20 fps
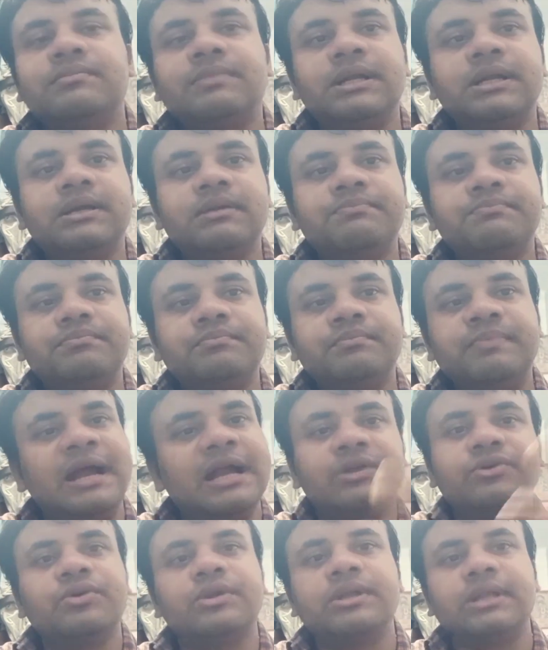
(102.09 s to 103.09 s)
মানে
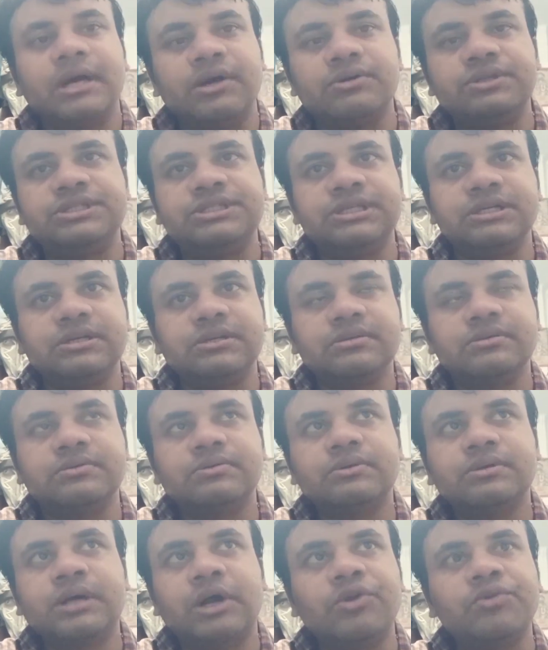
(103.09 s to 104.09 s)
ব্যান্ড করে দেওয়া হচ্ছে
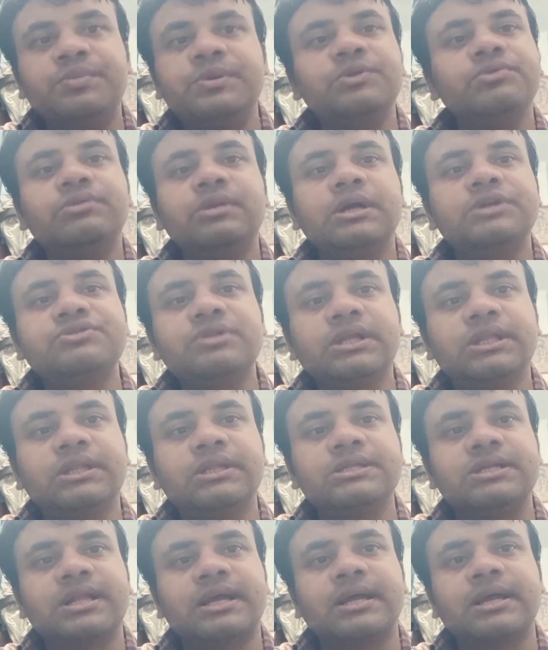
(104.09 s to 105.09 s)
কারো বিরুদ্ধে কিছু
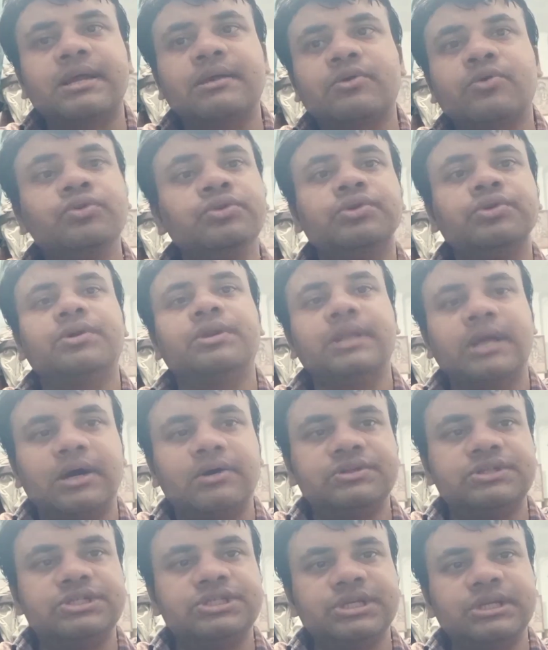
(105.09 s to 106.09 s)
লিখতে যায় তাকে খুন করে
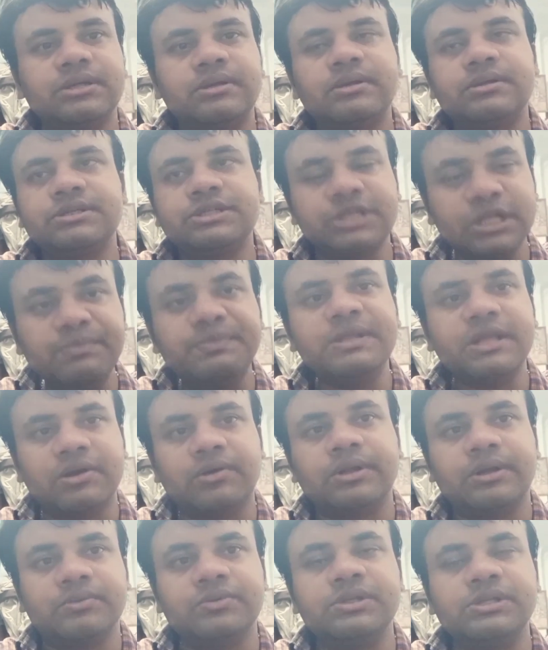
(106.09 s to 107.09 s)
দেওয়া হচ্ছে
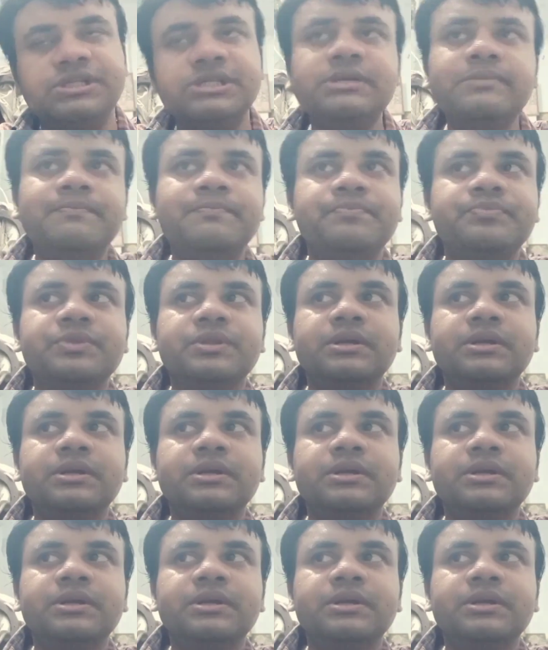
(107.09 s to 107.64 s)
শিল্পীদের কথা বলছি